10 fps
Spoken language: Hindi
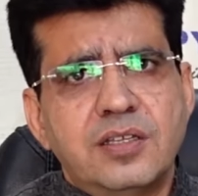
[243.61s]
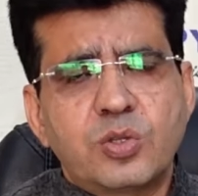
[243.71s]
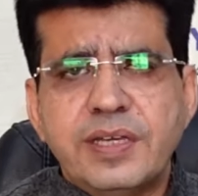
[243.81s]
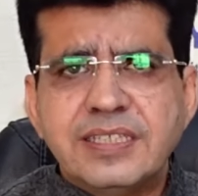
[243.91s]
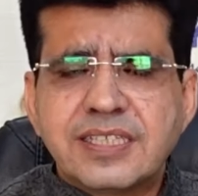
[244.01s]

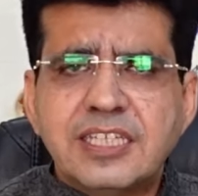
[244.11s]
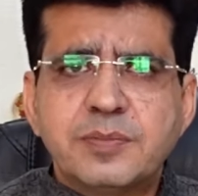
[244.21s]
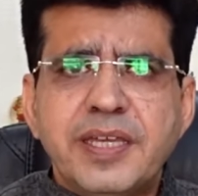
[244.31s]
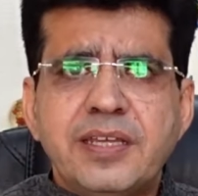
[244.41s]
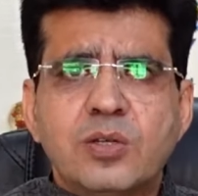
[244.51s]
तो इस केस
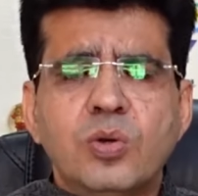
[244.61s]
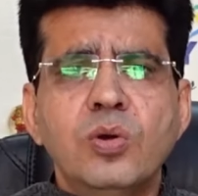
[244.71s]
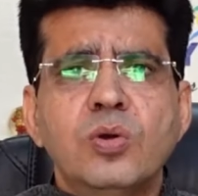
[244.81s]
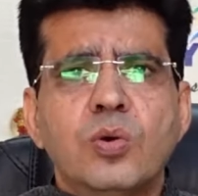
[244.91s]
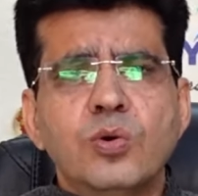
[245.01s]
में इनको
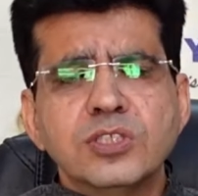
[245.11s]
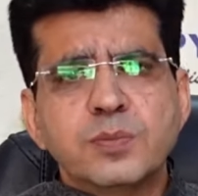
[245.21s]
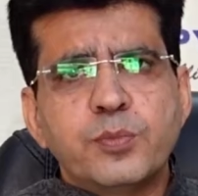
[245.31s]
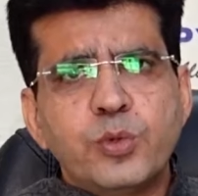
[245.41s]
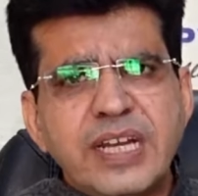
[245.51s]
उस
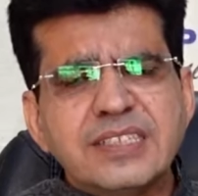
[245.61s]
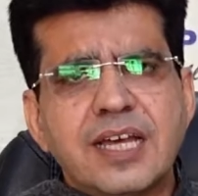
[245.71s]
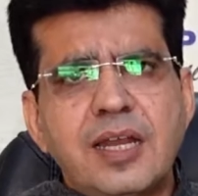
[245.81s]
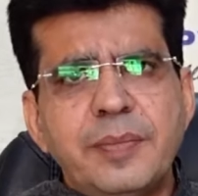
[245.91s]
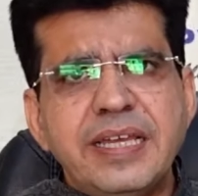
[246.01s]
पूरे
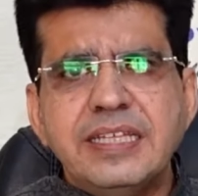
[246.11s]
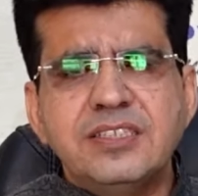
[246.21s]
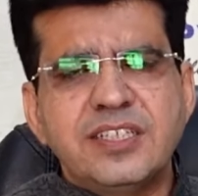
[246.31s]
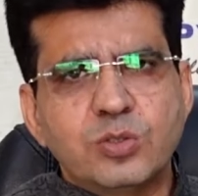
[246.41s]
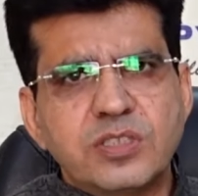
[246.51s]
साल में इन
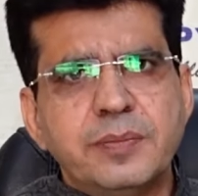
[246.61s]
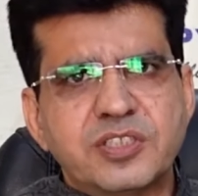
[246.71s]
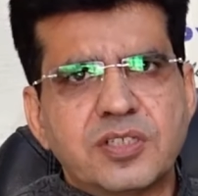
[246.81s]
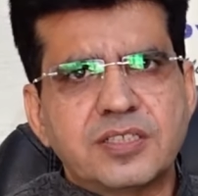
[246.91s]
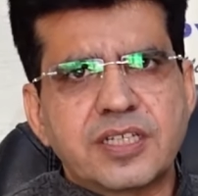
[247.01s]
चीज़ों से
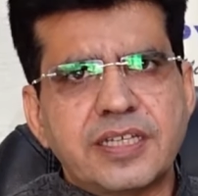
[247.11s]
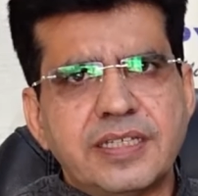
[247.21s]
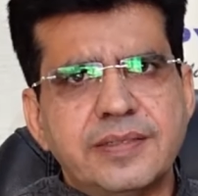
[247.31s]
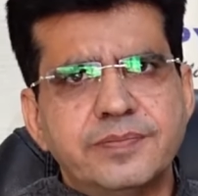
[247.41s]
बचना चाहिए